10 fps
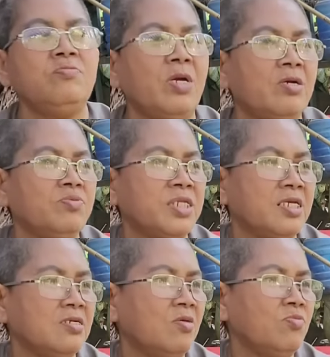mần công
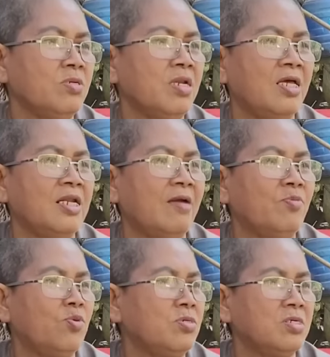chuyện nó không có làm
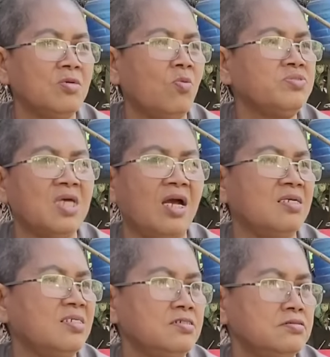luôn rồi à. nó cũng sợ
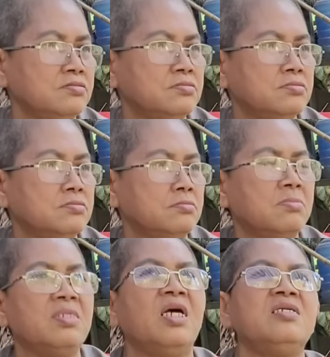nữa vậy hả
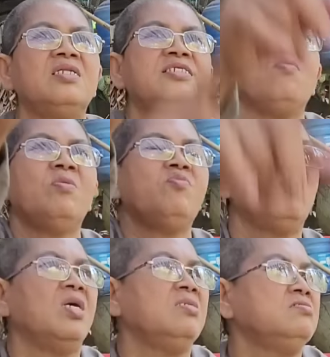đỡ tên dốc lắm con
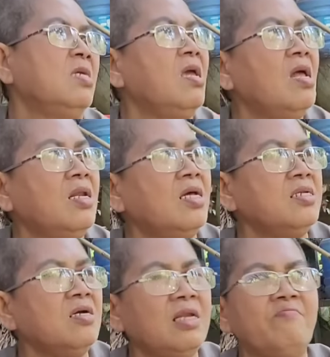ơi lên
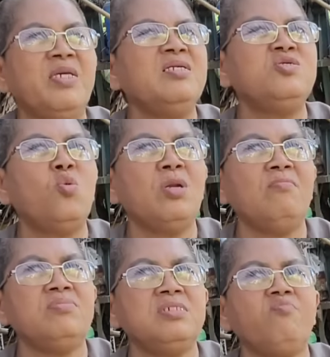đó làm biến đi xuống đó
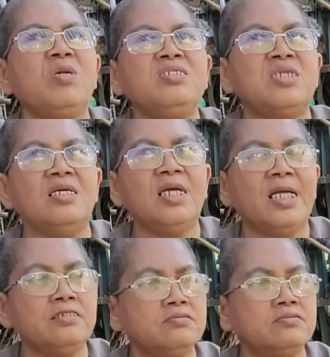dốc đứng sững ha